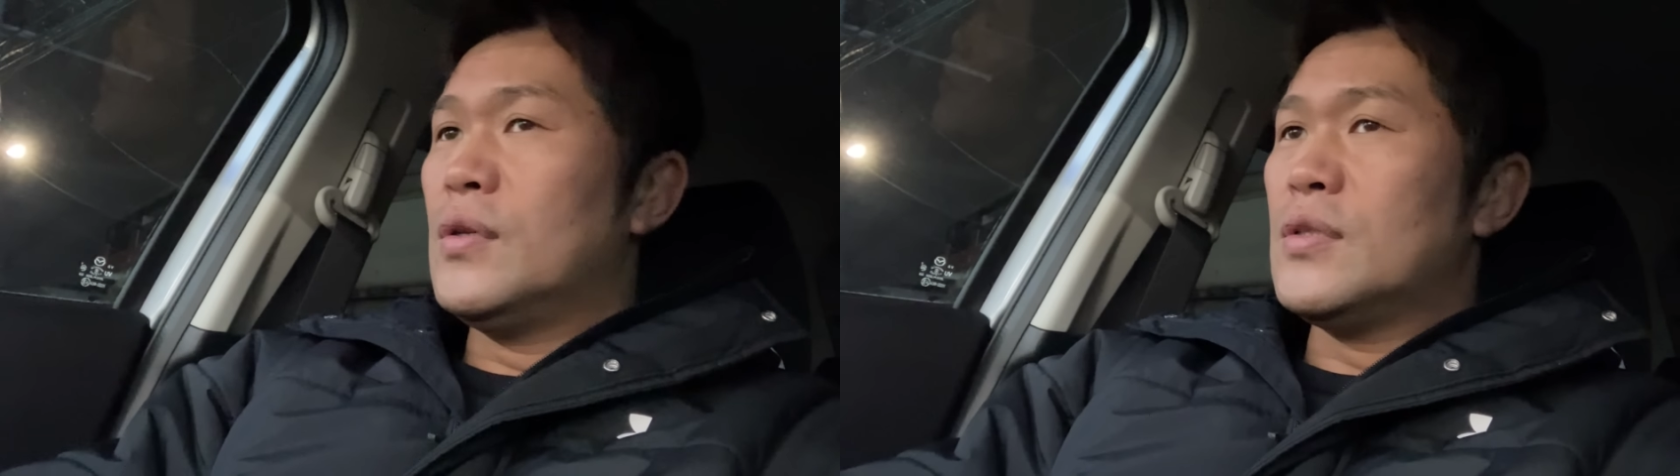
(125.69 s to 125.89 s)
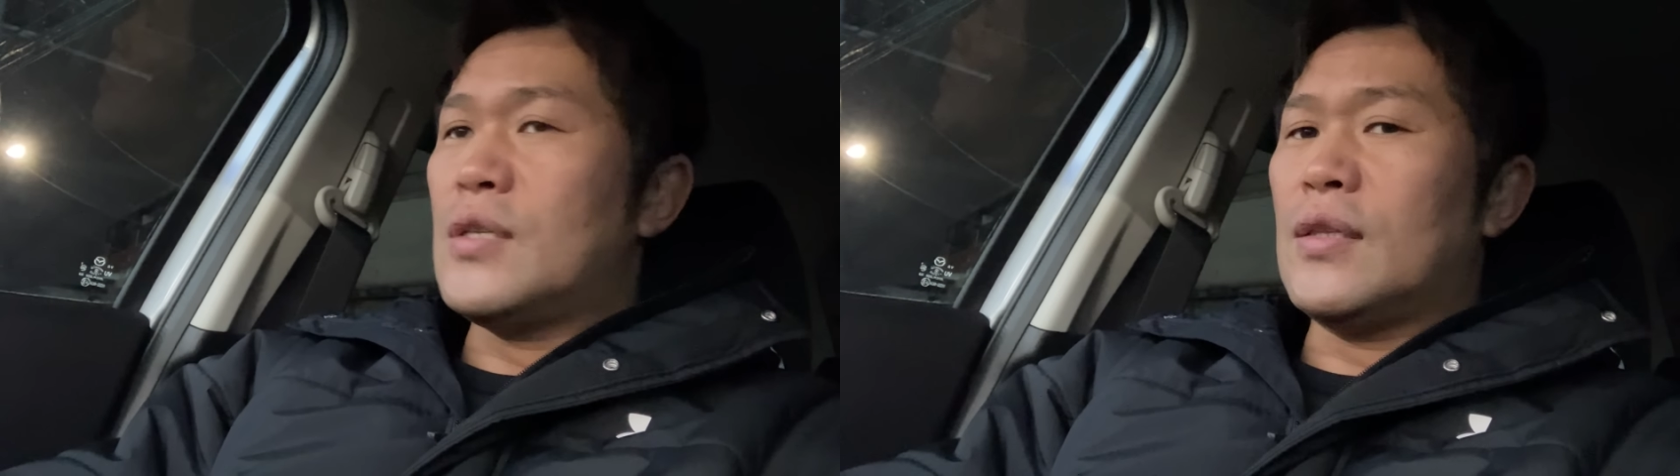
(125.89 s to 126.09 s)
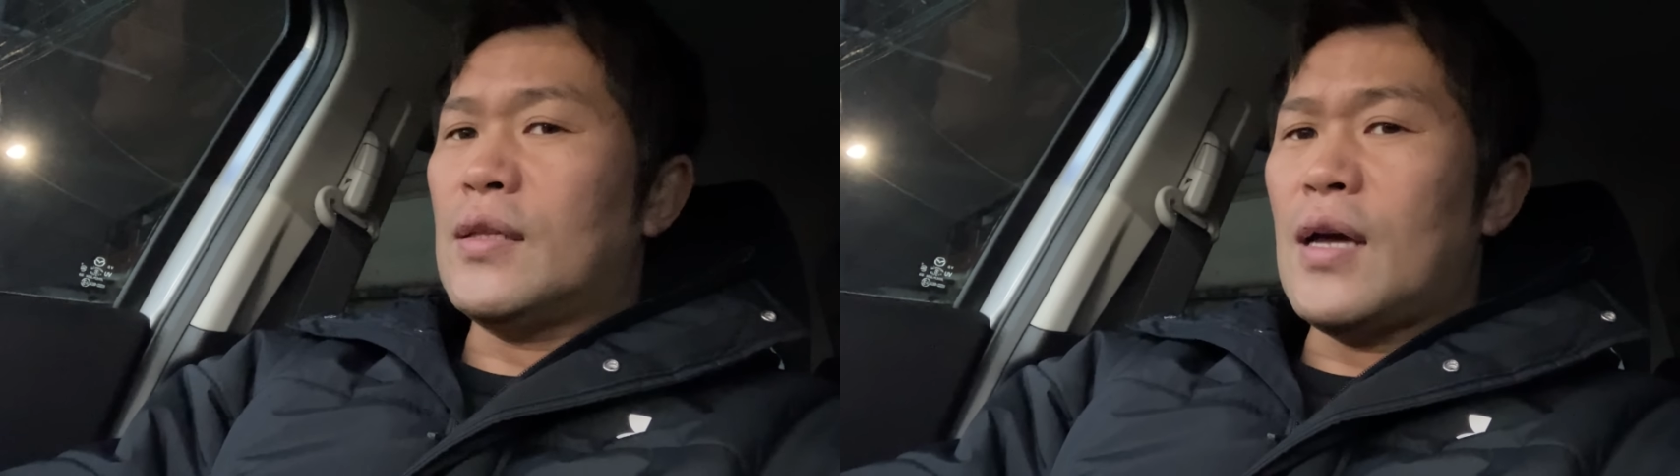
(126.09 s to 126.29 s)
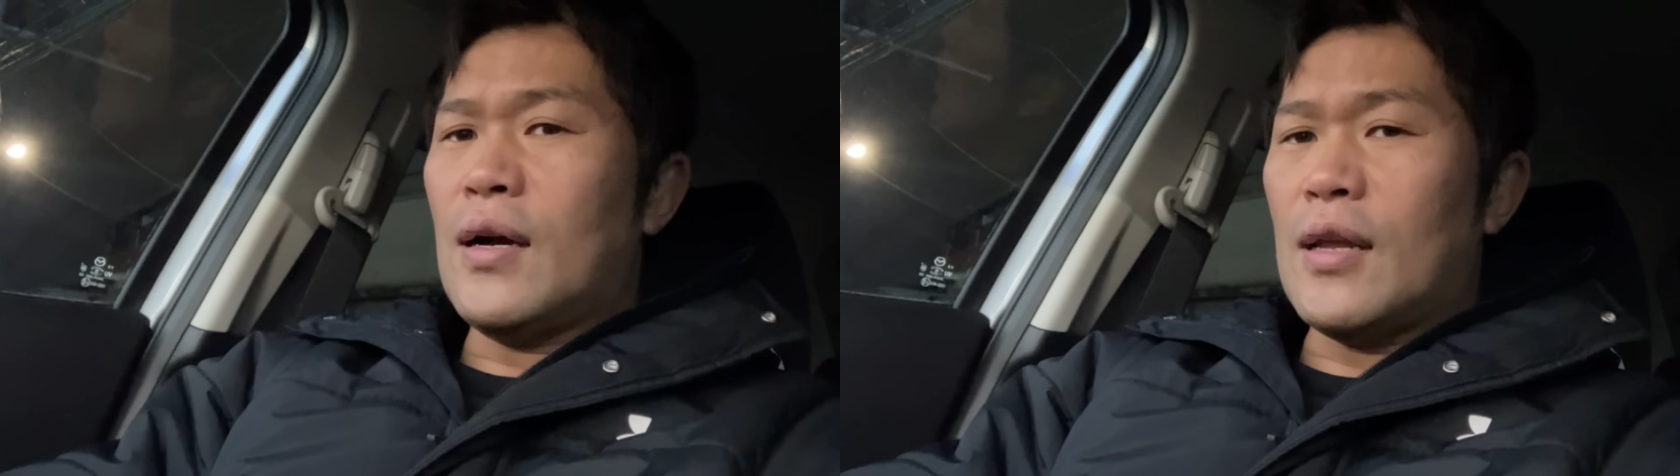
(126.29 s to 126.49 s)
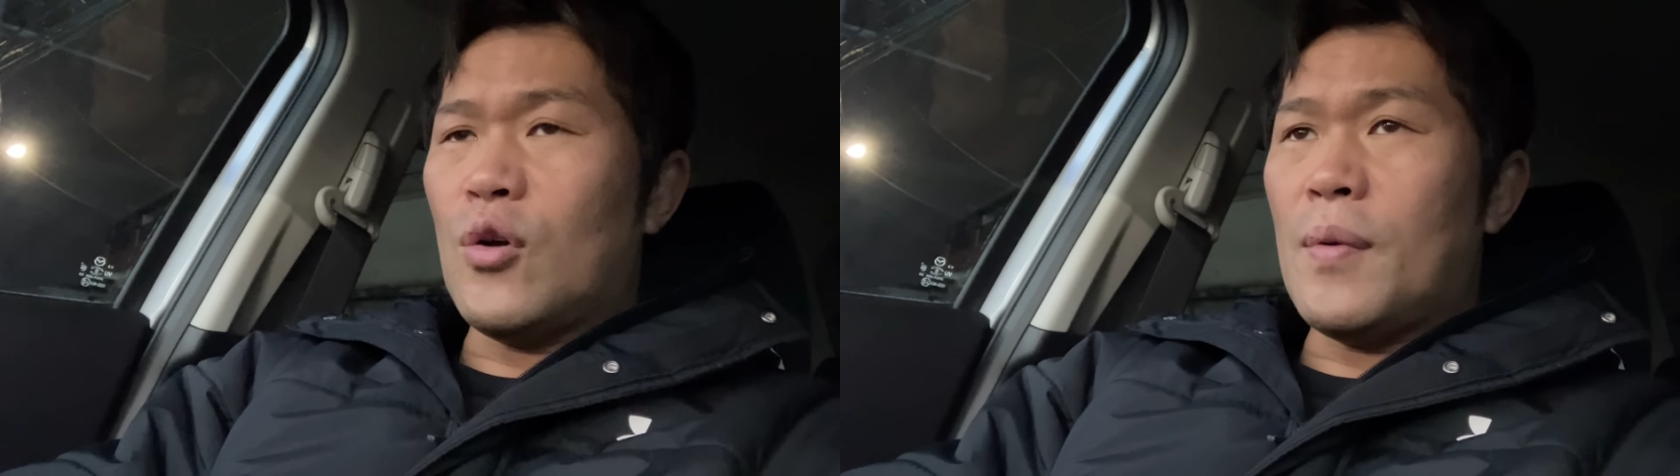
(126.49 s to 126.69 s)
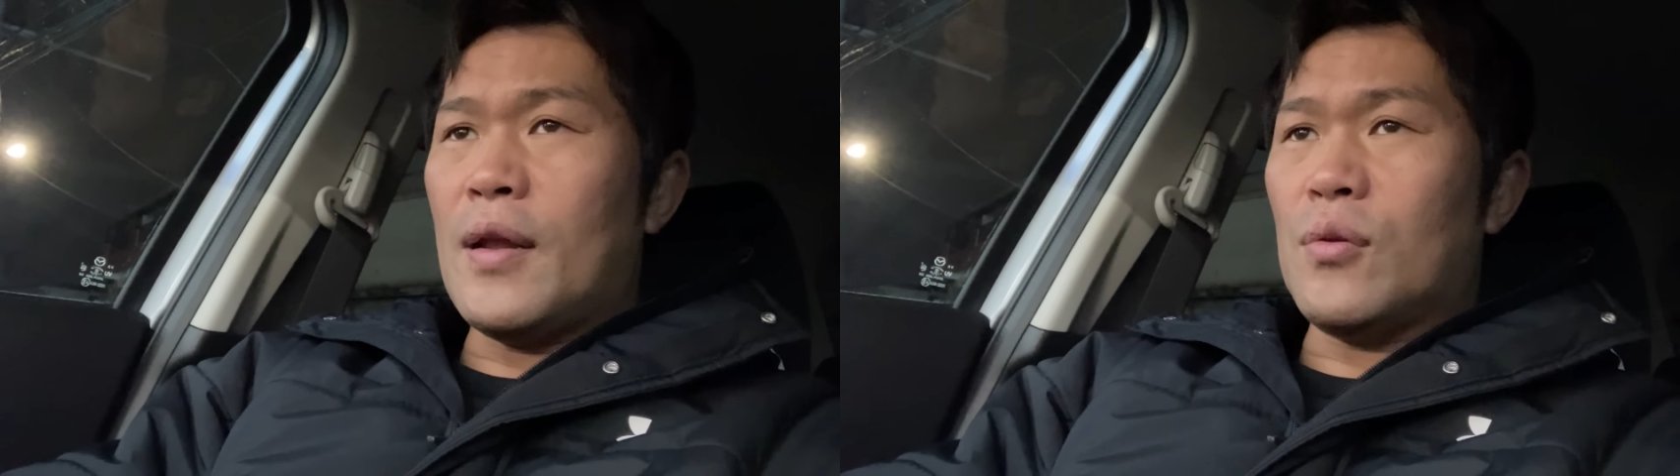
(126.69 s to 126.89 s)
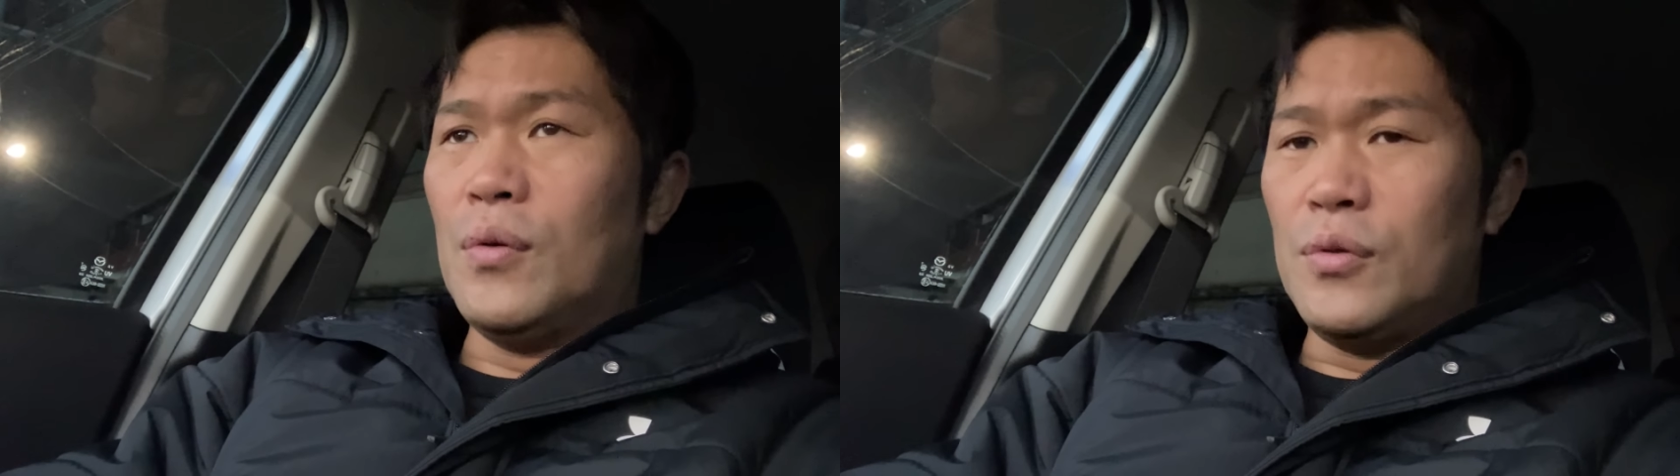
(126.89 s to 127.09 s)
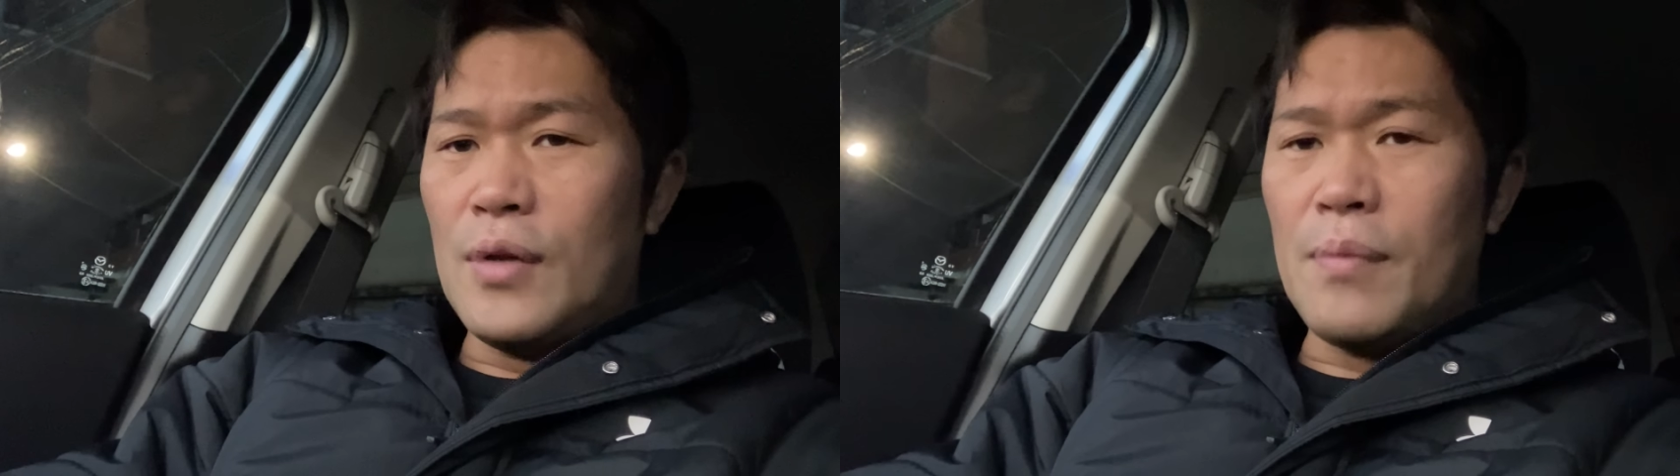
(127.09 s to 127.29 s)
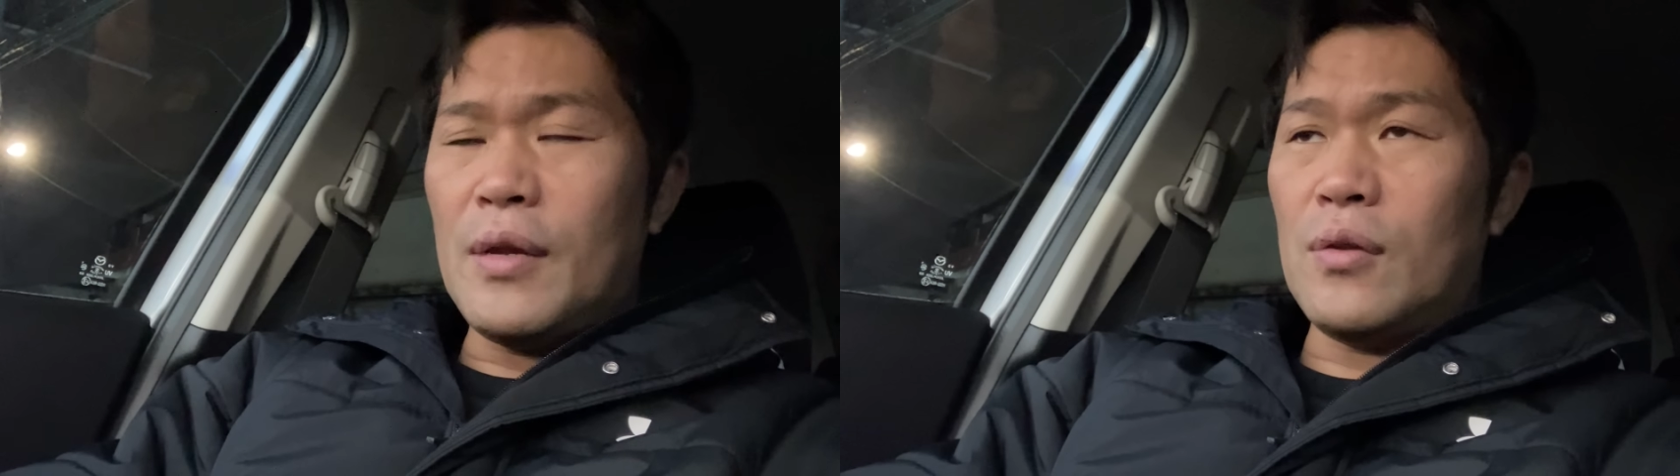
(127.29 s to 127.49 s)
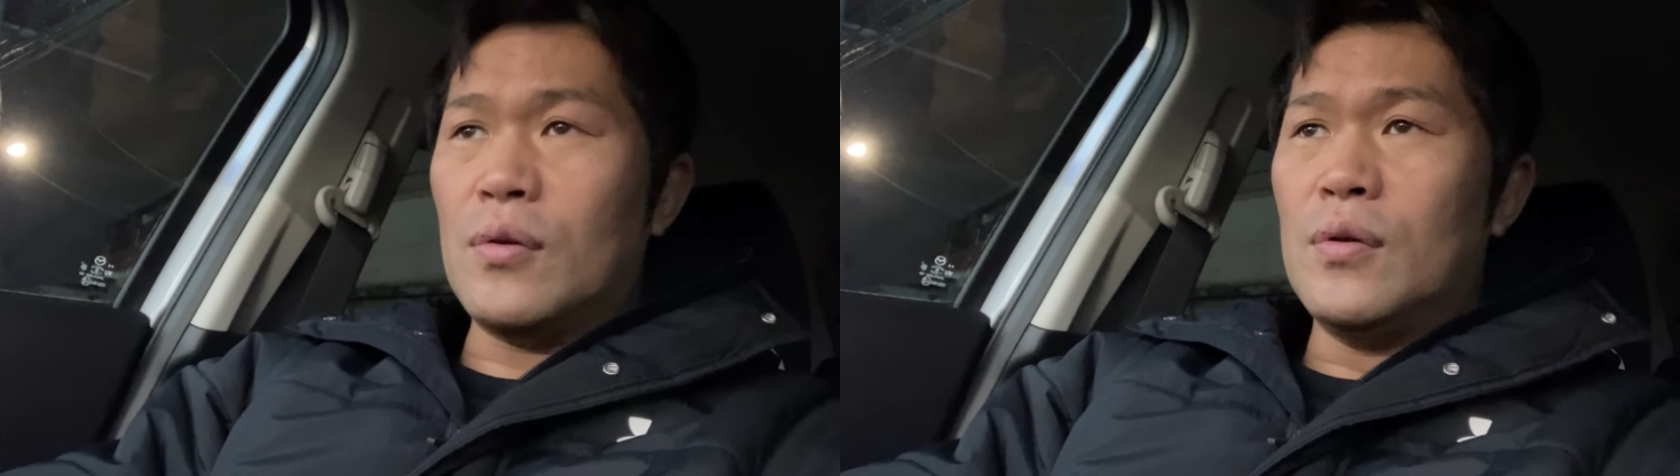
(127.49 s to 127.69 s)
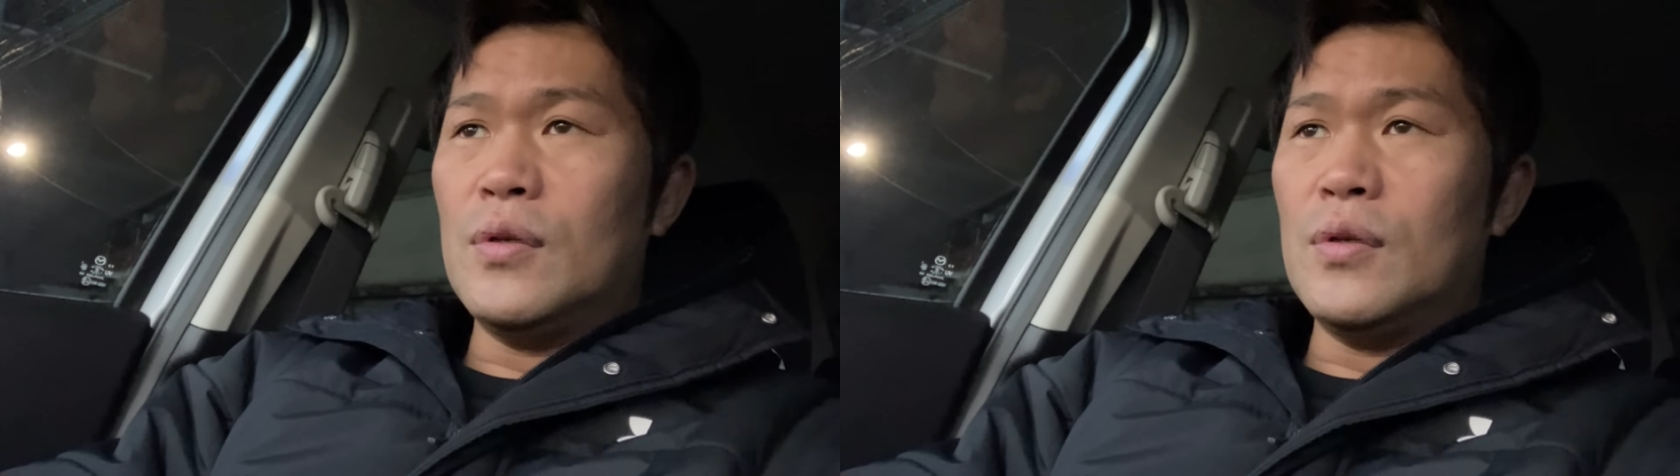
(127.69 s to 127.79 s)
絶対担架で運ばないと本当に危ないと。